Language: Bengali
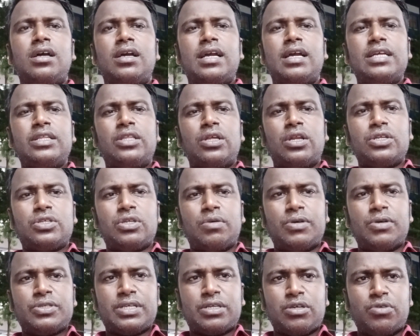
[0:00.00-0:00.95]
এই ধরনের
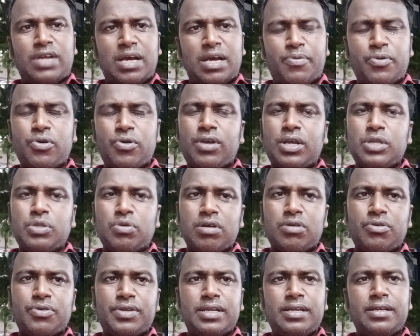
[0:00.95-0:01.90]
সমস্যা কেউ না পড়ুক এই দোয়া
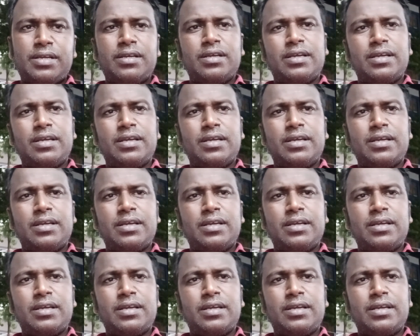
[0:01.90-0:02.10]
করি